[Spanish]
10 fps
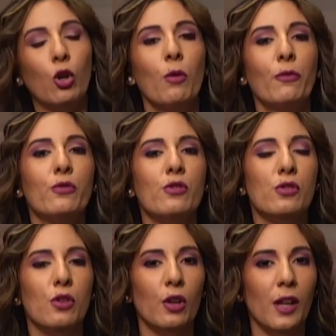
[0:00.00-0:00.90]
cómo
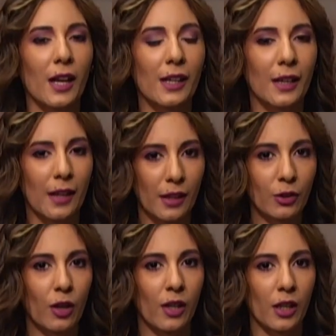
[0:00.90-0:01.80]
funciona el
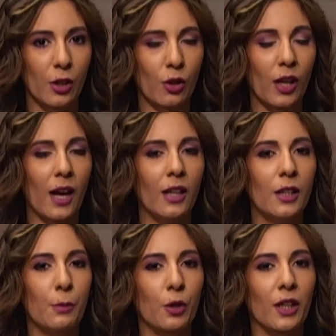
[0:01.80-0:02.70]
crédito agrícola,
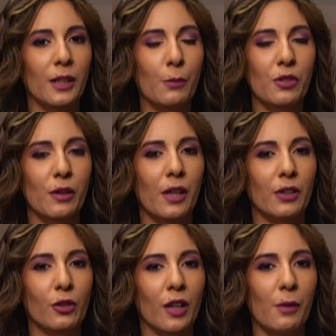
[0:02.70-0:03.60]
porque estamos
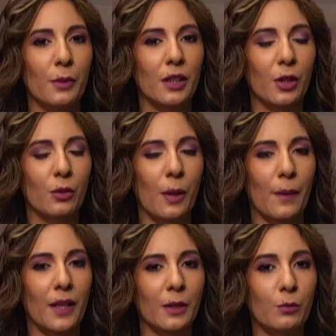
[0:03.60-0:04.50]
hablando realmente de una
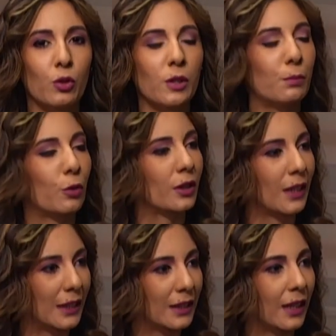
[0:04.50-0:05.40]
parte muy
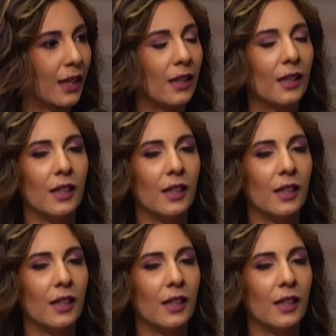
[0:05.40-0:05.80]
importante